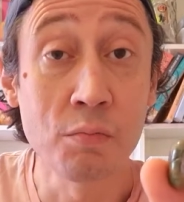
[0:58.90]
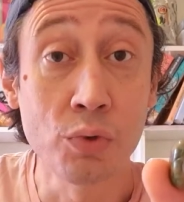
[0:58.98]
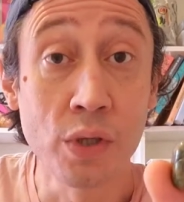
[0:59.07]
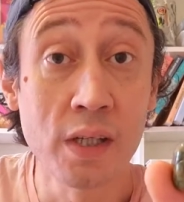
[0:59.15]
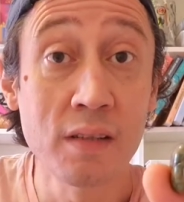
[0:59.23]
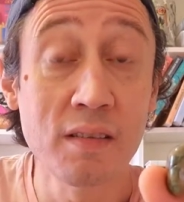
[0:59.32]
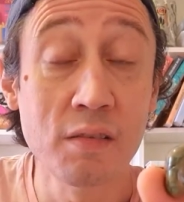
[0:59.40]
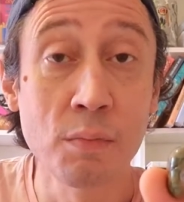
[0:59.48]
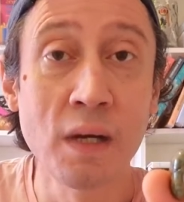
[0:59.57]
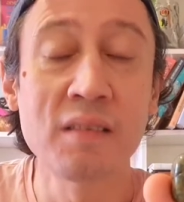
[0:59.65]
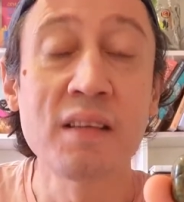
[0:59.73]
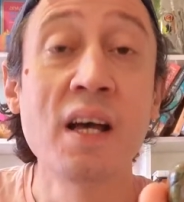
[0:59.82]
mudanças,
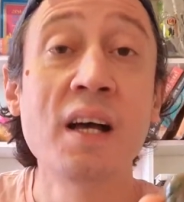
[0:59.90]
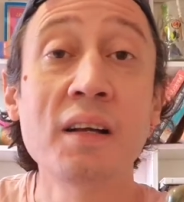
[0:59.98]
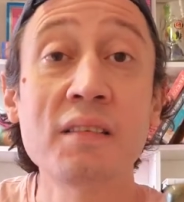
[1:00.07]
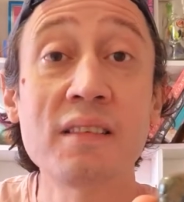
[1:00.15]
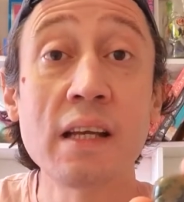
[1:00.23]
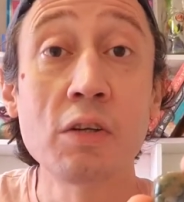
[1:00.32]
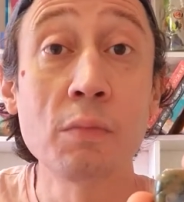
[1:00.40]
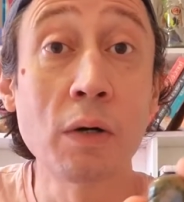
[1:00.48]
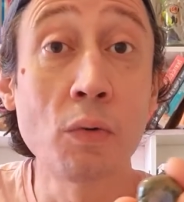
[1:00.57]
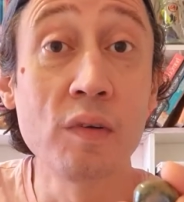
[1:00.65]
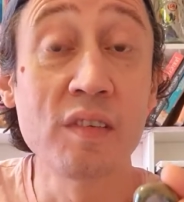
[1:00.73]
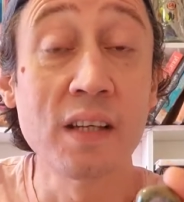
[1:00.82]
mas sendo uma
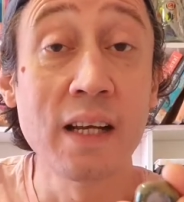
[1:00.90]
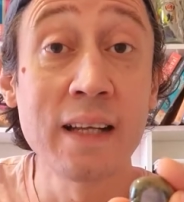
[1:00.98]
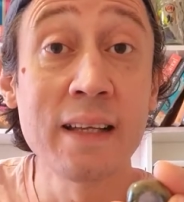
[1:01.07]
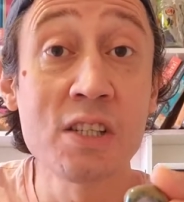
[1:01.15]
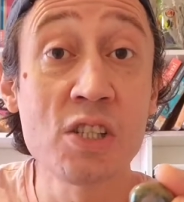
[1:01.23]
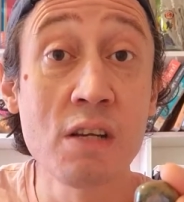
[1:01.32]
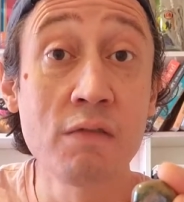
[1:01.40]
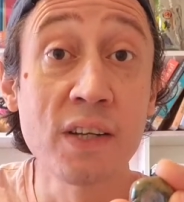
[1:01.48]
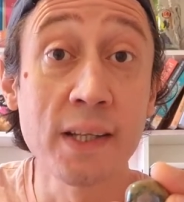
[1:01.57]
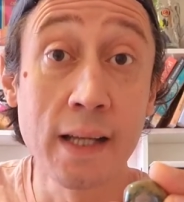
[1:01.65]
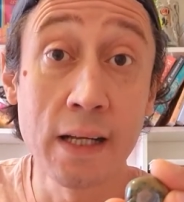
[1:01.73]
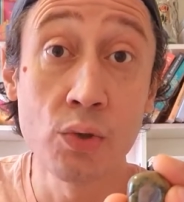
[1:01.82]
coisa gradativa,
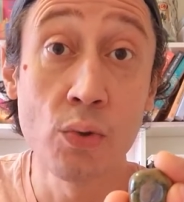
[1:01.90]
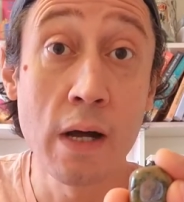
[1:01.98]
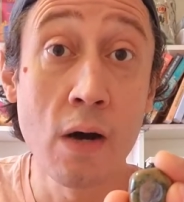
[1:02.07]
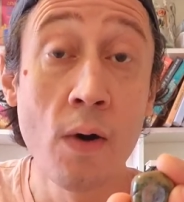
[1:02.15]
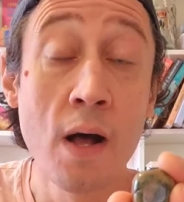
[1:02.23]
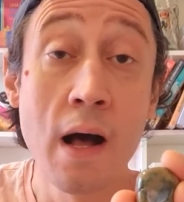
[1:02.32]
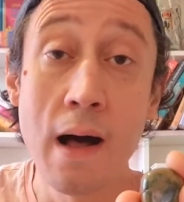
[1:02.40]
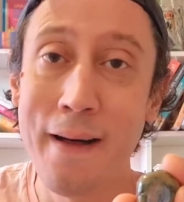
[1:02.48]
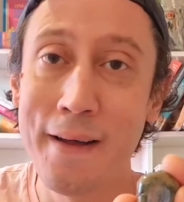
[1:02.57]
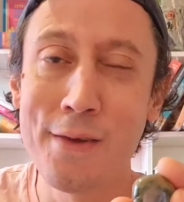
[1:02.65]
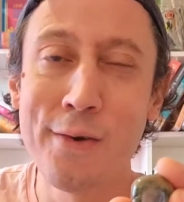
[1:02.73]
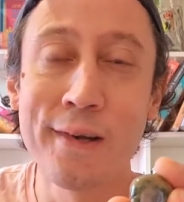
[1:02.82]
natural, a
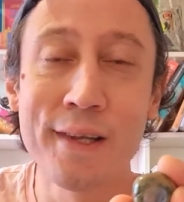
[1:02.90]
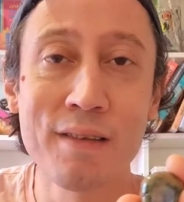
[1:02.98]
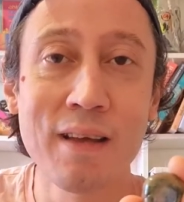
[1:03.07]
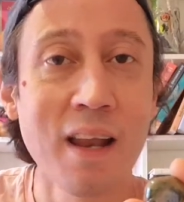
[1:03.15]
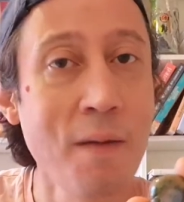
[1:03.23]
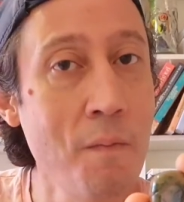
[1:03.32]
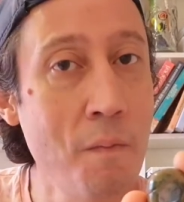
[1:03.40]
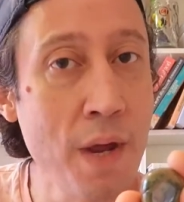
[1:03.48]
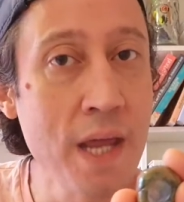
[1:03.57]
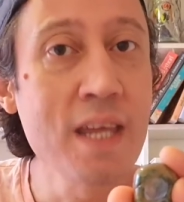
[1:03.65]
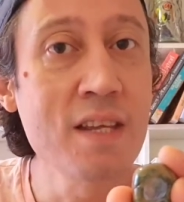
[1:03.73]
riolita ela é bem